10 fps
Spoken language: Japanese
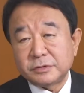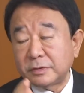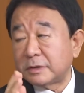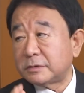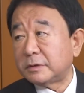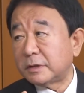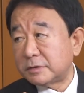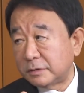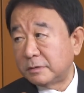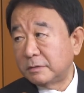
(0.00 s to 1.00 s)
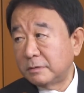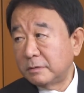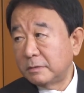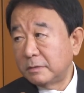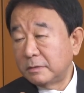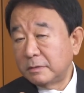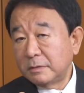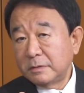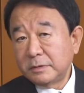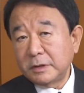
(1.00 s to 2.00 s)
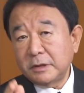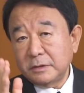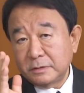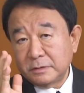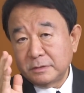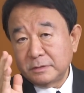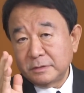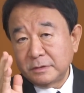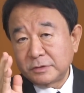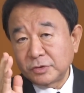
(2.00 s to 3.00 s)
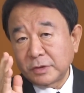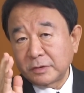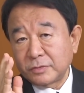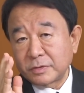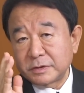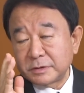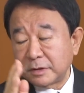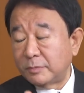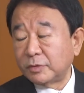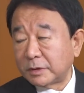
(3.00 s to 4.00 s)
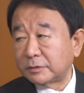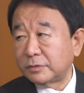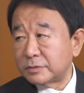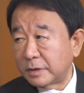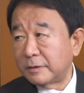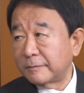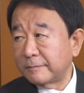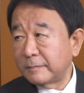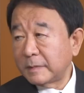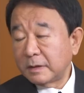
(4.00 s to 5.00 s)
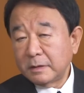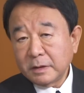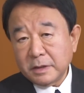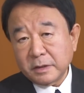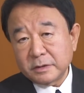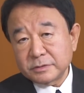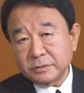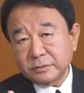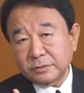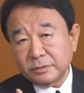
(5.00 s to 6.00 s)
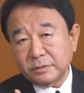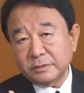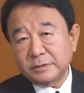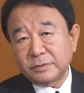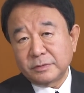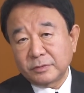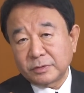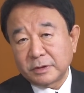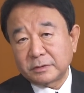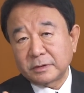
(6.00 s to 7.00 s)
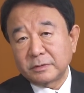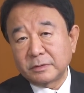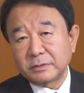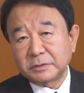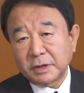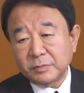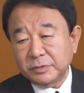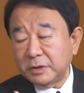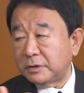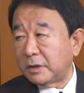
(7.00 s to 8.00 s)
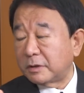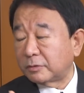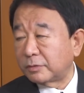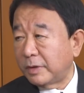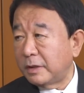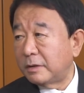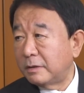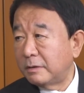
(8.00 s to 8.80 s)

10月1日で初代国会主席は毛沢東さん彼からずっといろんなことあったけど誰もできてないことは